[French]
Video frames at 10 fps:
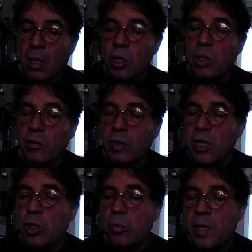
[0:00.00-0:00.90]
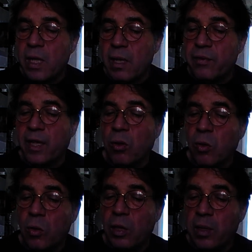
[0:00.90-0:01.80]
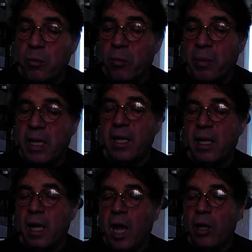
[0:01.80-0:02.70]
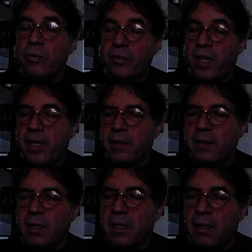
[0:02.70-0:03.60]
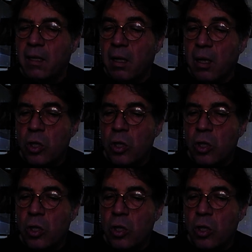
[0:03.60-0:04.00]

Je voudrais jouer un vrai rôle et me mêler à une vraie intrigue.